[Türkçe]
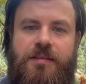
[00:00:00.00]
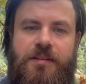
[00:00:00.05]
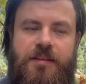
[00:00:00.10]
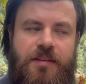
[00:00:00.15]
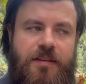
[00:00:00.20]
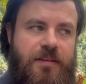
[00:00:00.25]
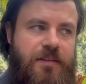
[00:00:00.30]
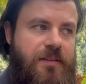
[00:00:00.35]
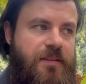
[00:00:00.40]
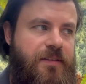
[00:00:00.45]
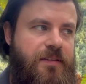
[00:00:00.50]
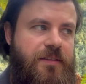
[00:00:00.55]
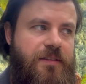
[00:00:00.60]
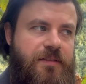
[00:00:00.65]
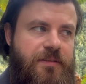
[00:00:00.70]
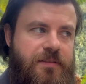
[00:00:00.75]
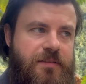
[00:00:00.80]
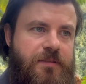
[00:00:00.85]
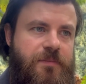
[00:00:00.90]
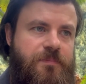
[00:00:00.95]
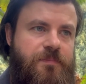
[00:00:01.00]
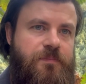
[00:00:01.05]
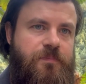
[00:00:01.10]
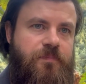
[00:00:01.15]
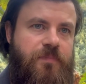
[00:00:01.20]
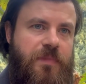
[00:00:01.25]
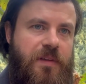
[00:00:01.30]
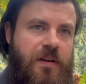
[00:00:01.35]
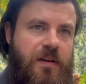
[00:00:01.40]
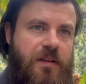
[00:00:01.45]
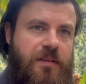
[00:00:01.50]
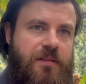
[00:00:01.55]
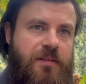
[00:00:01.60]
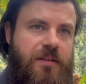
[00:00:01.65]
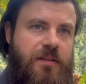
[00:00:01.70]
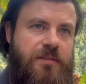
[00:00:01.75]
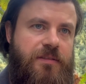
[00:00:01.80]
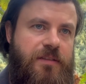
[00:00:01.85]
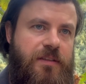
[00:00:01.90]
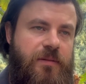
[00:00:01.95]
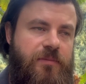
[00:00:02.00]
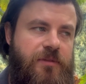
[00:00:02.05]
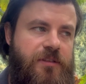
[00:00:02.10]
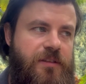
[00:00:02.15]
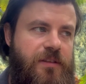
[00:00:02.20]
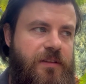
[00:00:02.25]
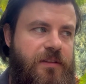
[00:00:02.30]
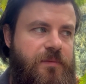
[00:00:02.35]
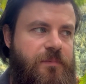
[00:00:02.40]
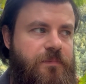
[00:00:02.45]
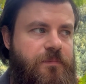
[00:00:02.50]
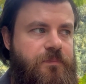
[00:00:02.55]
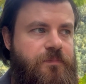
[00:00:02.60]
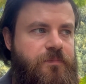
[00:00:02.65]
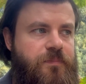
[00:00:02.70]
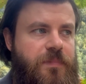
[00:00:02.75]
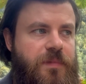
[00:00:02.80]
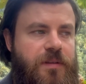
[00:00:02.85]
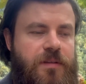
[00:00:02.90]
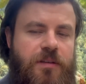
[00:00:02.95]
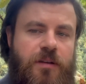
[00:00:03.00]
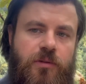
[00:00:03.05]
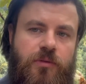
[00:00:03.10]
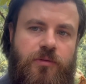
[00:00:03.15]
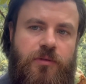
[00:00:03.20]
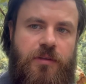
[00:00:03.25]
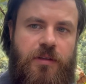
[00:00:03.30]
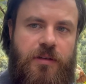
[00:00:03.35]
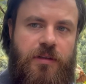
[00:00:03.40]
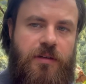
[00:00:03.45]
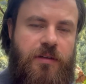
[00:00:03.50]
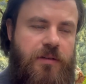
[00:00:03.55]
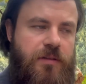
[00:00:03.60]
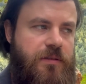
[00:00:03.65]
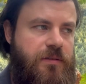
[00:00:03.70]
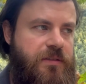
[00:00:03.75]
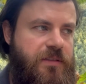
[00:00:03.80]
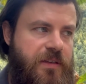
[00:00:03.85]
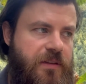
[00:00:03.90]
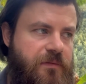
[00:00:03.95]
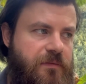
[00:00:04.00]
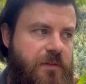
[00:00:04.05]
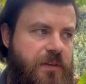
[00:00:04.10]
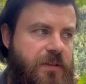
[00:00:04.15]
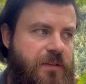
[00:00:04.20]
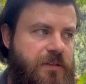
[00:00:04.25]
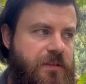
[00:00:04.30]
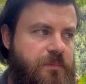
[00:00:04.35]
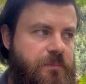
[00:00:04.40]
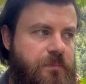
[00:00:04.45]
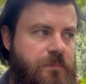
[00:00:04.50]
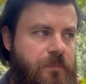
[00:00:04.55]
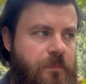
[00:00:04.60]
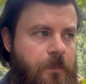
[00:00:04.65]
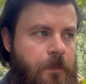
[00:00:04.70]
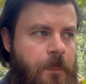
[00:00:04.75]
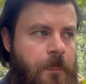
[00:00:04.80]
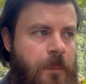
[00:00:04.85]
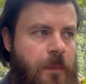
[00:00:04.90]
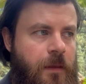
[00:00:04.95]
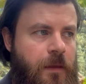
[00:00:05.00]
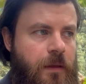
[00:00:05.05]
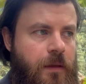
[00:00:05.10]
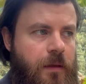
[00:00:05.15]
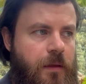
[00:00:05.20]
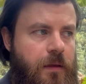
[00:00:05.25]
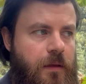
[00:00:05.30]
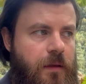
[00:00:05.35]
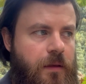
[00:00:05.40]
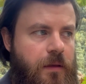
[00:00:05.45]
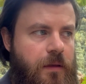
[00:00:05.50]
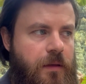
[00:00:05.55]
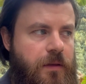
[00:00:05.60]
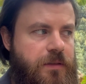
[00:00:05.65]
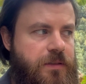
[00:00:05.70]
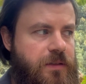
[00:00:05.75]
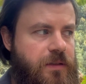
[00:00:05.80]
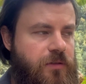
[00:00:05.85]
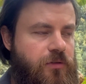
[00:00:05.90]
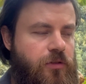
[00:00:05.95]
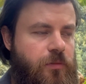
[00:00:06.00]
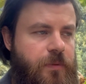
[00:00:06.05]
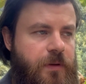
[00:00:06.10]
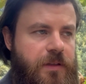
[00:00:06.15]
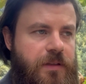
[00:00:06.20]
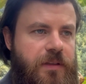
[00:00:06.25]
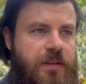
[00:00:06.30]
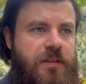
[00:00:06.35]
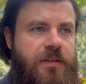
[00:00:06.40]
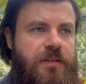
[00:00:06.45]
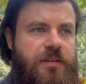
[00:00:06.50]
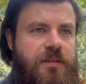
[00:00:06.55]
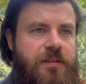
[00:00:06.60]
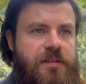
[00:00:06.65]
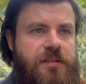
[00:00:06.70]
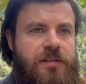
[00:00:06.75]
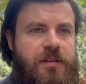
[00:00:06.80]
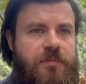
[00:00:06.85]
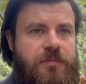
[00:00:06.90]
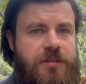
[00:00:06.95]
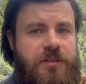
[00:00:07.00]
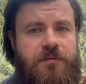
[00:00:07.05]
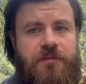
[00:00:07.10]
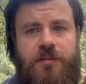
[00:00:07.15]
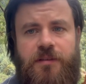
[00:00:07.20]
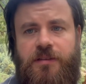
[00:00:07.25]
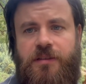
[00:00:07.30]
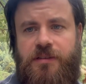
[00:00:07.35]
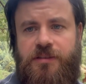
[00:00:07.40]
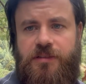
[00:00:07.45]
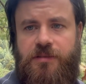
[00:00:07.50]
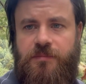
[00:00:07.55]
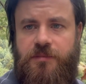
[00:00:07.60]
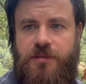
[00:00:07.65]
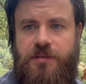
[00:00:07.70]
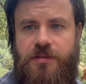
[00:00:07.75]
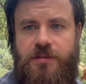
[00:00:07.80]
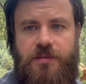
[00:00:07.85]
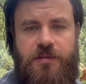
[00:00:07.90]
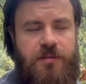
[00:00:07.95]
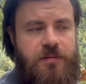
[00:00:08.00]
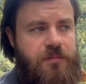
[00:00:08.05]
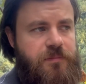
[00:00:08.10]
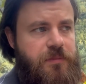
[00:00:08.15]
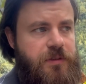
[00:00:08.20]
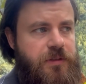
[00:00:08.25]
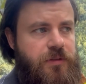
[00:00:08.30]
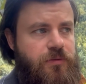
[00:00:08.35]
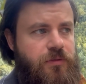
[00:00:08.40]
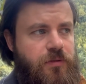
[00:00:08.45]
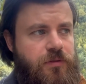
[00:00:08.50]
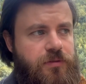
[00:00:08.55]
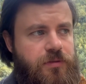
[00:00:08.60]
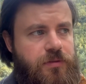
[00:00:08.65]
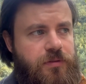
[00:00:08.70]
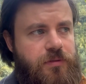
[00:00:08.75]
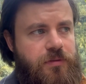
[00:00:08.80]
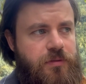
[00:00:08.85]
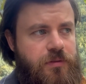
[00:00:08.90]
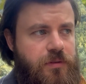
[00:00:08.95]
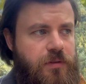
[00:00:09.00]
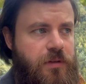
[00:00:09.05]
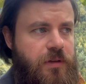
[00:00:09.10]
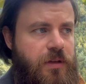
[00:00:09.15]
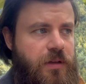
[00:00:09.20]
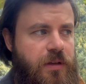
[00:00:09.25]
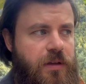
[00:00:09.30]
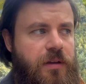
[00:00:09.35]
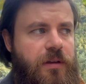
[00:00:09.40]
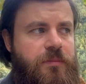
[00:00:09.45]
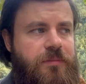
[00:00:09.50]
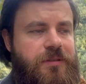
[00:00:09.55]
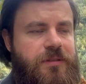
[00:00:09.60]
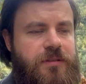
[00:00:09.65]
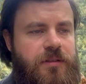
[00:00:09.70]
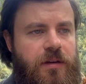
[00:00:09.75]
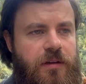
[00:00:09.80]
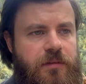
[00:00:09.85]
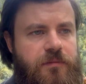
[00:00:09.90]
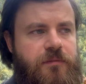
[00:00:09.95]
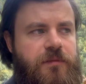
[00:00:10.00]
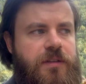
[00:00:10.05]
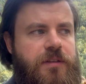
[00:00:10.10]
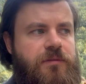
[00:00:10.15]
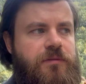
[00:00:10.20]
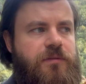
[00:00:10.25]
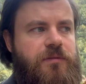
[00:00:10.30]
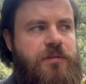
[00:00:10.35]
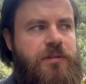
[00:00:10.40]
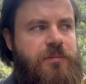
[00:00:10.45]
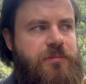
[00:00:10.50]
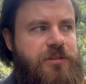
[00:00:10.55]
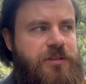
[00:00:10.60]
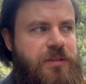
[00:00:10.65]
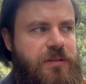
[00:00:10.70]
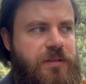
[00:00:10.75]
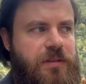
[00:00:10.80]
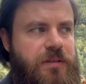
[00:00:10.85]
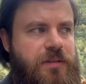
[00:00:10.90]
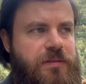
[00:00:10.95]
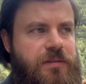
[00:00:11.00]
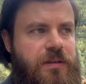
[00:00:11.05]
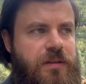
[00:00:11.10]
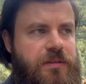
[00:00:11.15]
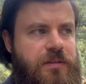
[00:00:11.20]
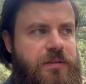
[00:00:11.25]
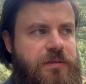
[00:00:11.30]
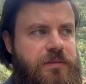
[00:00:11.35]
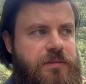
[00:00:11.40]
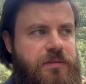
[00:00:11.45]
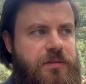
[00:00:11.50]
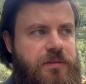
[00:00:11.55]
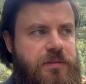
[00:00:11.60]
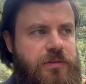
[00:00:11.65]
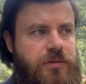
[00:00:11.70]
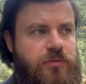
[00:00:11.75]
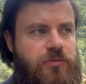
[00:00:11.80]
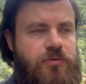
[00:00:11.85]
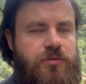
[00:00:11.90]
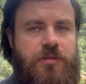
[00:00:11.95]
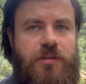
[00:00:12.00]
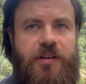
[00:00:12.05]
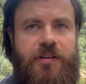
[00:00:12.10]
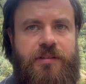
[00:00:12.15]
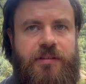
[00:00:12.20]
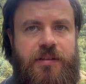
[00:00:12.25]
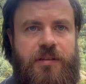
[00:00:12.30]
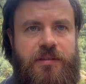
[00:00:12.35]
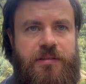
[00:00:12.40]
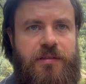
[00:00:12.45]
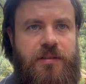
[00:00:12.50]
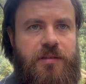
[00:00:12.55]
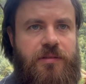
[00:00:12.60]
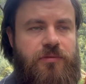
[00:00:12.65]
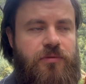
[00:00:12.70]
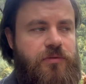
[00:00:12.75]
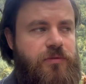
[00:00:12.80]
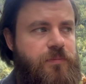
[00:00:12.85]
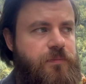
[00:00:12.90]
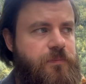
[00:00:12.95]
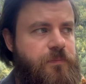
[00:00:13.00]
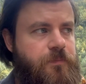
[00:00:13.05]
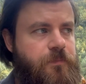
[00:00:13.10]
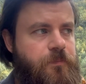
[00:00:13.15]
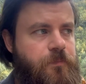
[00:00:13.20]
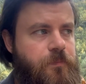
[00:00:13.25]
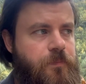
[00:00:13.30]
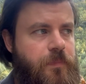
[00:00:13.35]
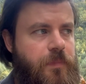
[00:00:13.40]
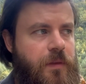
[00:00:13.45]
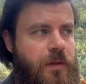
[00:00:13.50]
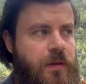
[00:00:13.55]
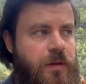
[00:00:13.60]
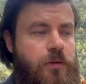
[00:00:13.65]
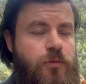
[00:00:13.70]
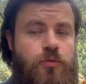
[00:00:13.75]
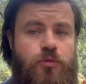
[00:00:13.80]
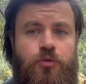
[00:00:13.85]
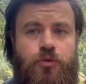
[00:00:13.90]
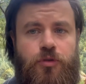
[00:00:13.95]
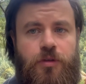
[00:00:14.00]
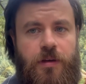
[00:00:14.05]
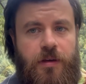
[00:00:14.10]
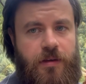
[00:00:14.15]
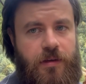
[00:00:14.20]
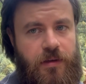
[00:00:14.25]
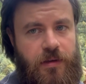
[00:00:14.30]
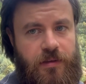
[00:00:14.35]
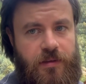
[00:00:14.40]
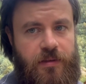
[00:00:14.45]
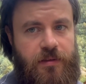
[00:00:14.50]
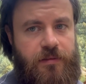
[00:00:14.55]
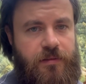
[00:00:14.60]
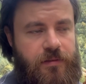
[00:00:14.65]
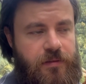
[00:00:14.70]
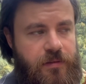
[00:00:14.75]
İnekleri yedirdim. Altlarını temizledim. Tavuklara yem verdim. Şimdi köpekleri yedireceğim. Çiftlikte işimiz bitiyor. Bir sağım var. O da bir şey değil zaten. 2-3 tane inek sağıyorum. 3 tane aynen.